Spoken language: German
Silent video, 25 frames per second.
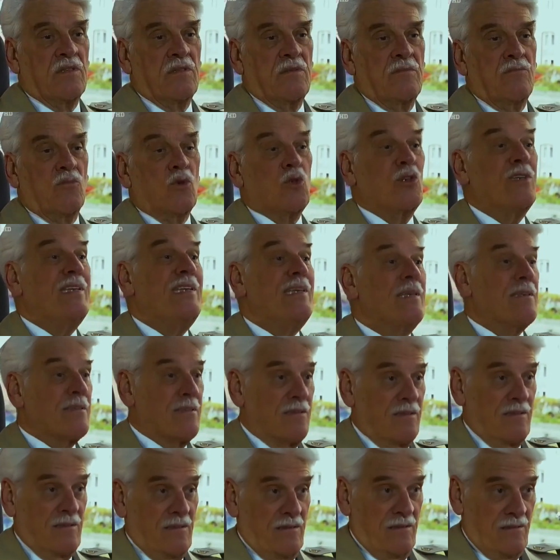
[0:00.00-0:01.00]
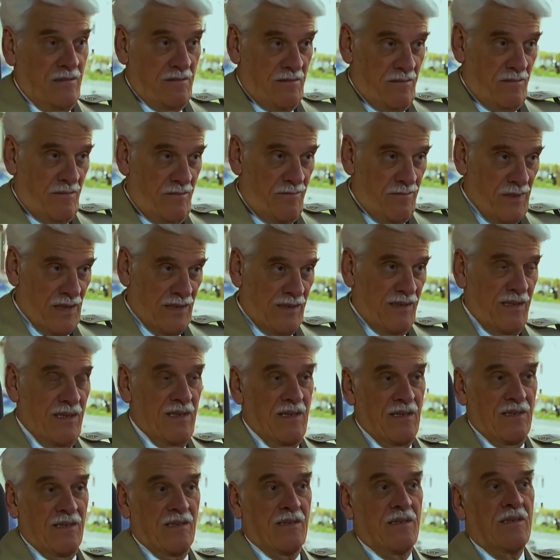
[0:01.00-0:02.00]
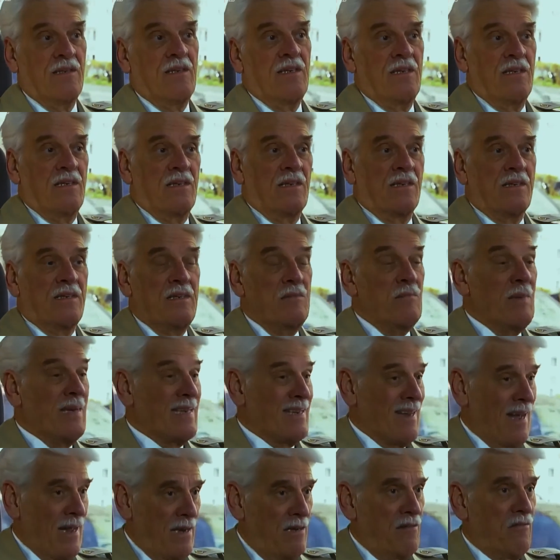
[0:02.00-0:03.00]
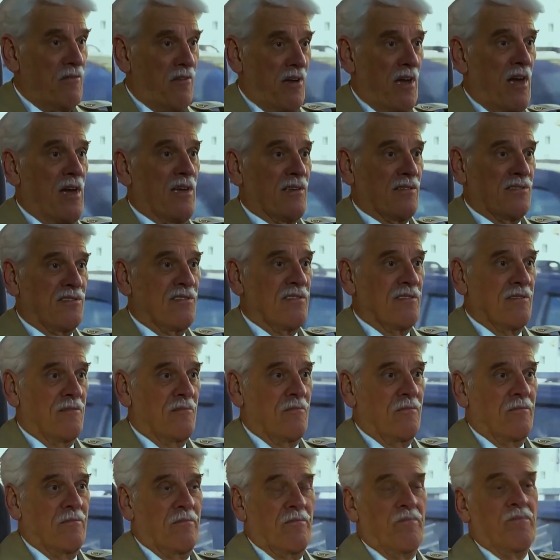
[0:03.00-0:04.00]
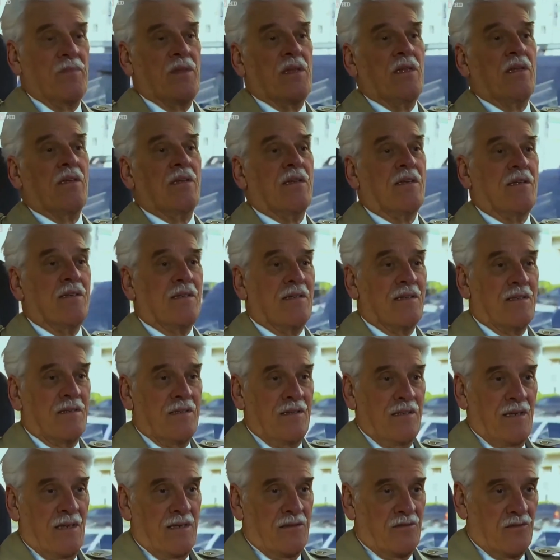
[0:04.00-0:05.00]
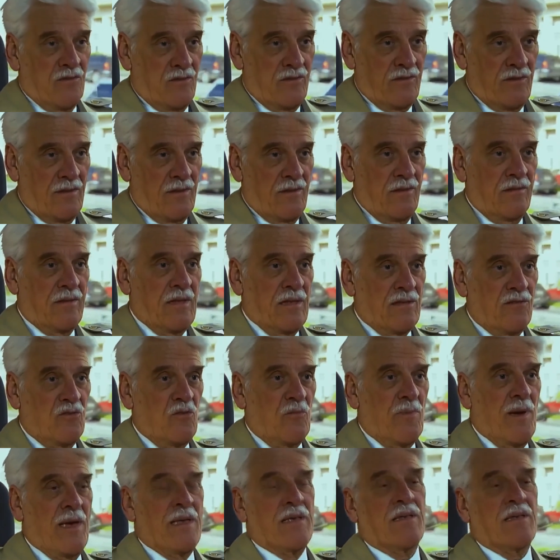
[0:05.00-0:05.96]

äh, mutierte Bakterien, die Metallphrasen, äh, die also dazu